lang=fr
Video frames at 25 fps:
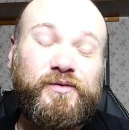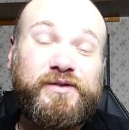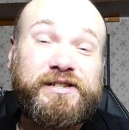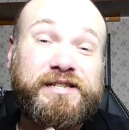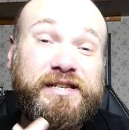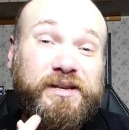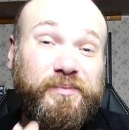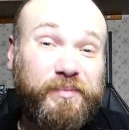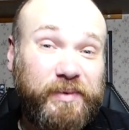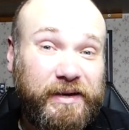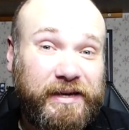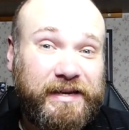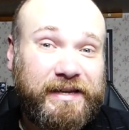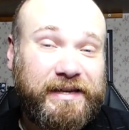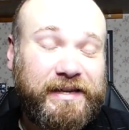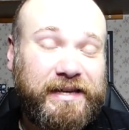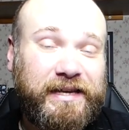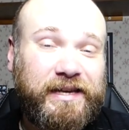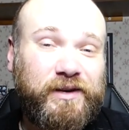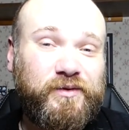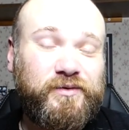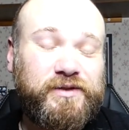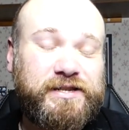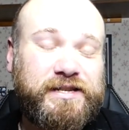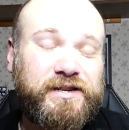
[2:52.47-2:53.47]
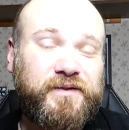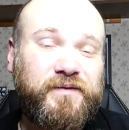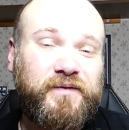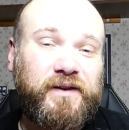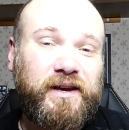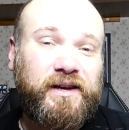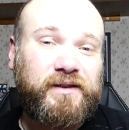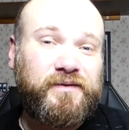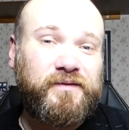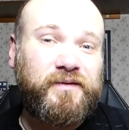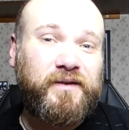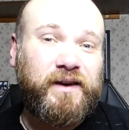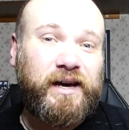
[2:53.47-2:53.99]
j'ai prié, où j'ai
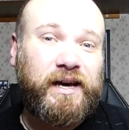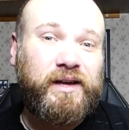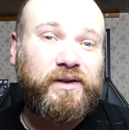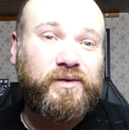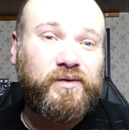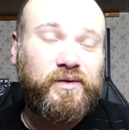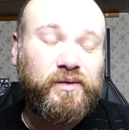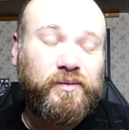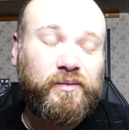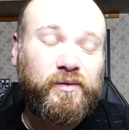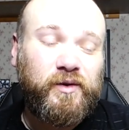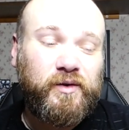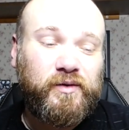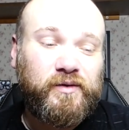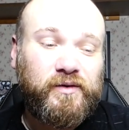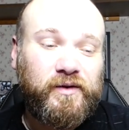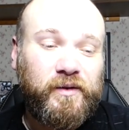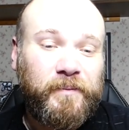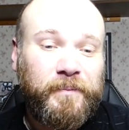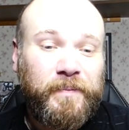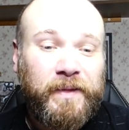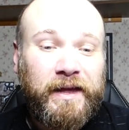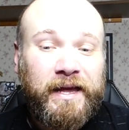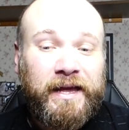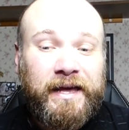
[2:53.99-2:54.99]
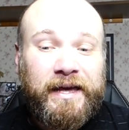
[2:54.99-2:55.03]
fait une vraie demande.